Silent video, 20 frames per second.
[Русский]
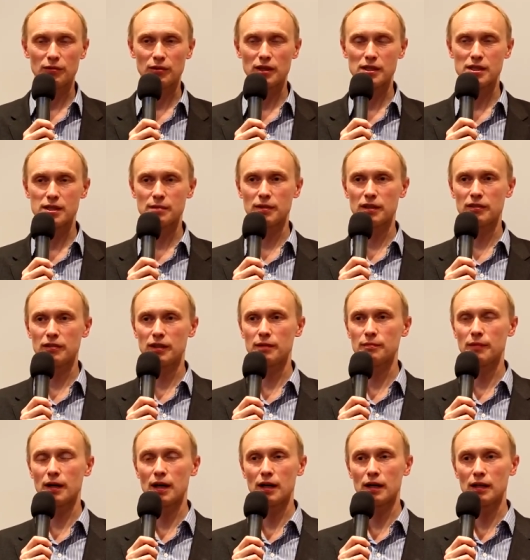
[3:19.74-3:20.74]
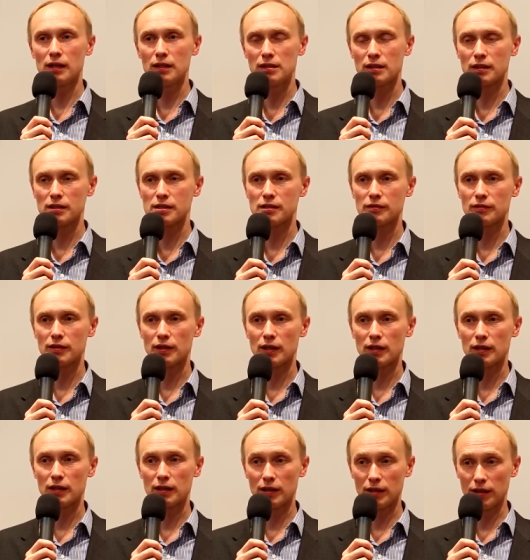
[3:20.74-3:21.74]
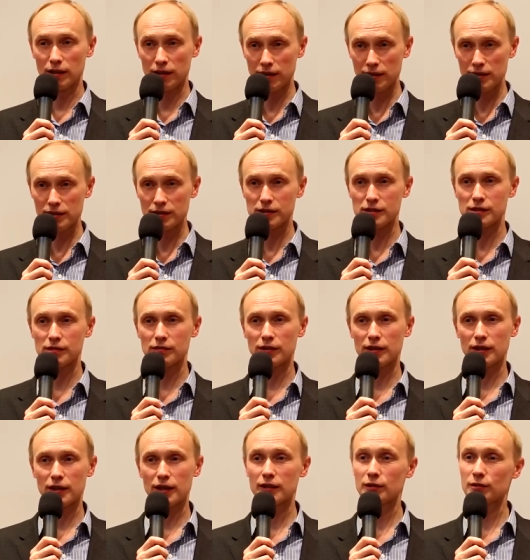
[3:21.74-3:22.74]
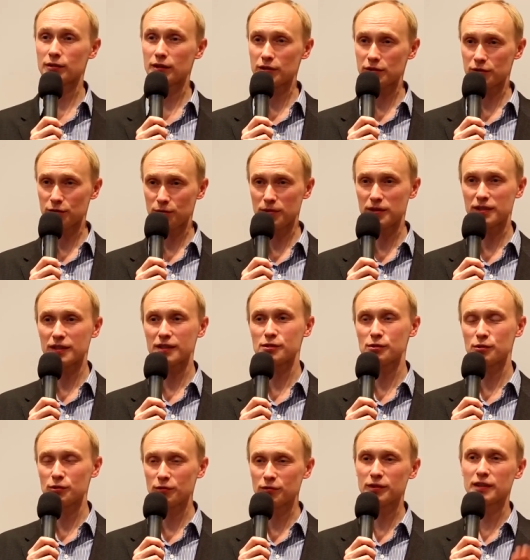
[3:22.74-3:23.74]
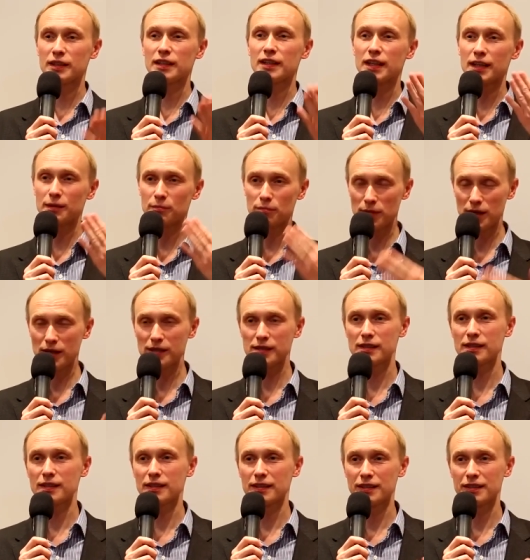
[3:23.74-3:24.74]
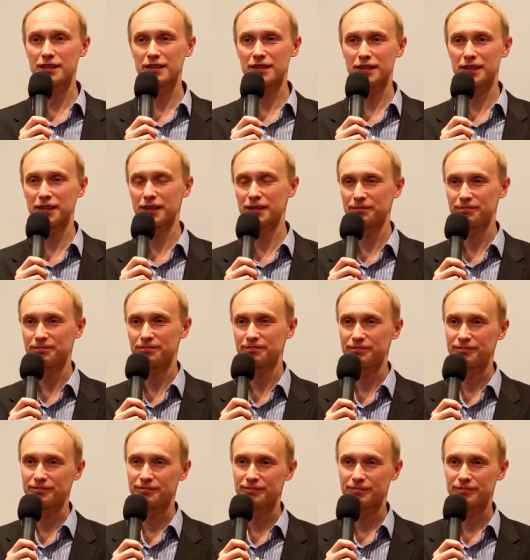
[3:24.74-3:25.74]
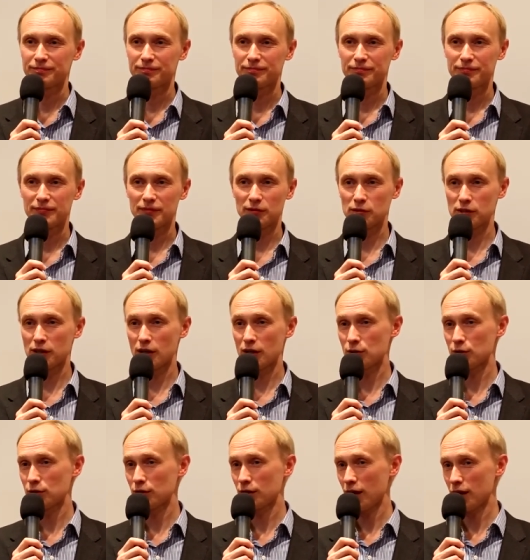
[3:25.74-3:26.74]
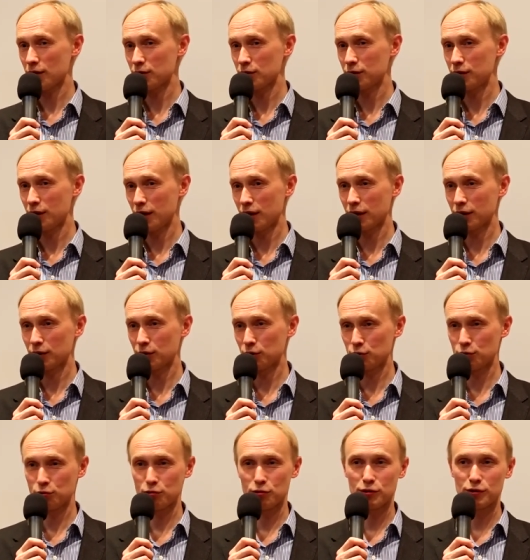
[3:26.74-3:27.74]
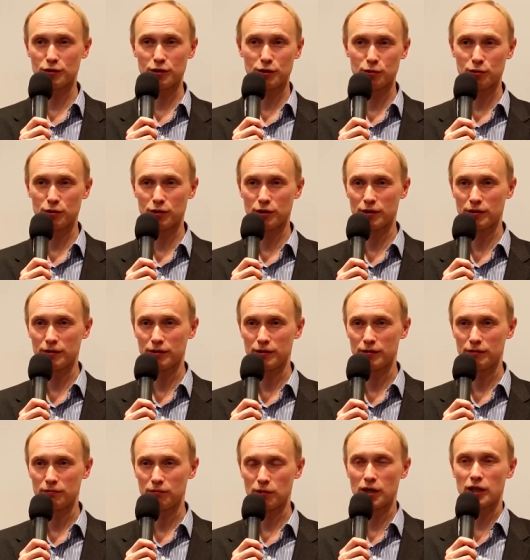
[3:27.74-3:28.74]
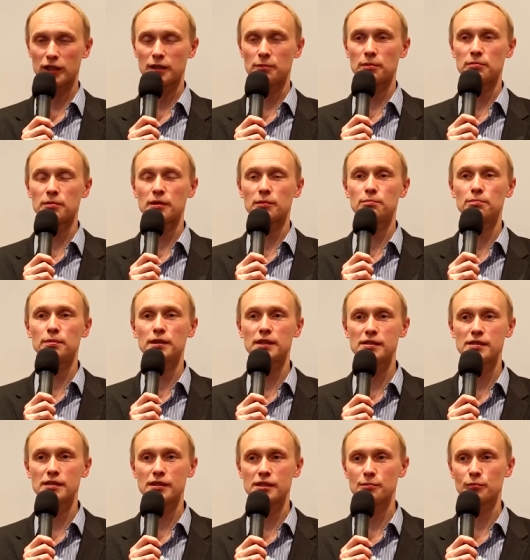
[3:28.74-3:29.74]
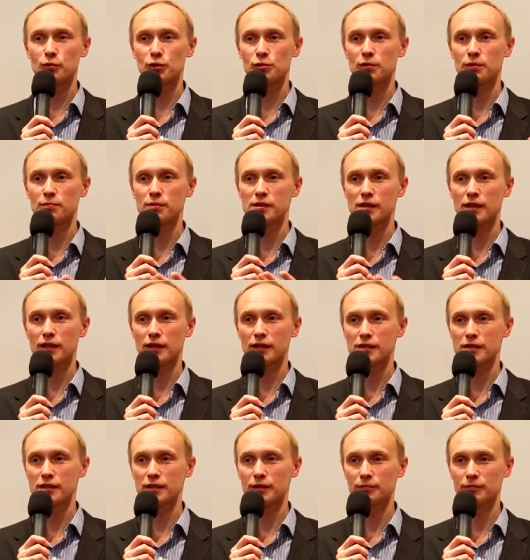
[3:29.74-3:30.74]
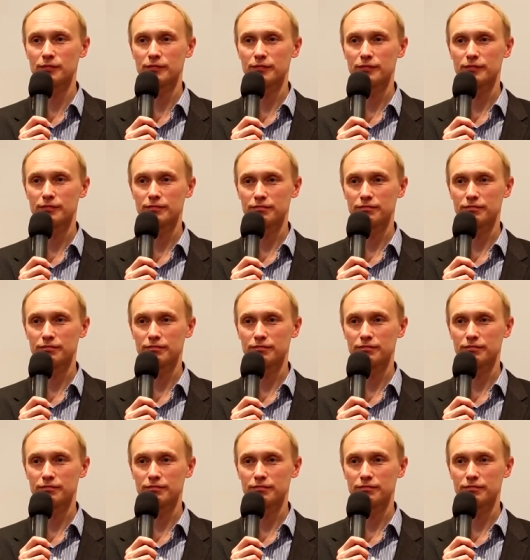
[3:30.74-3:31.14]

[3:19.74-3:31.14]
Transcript: И вот если мы говорим о лидерстве, лидерство, оно должно быть основано на бескорыстии. Вы скажете, как же так, и что это такое? И как, например, бизнес может быть бескорыстным.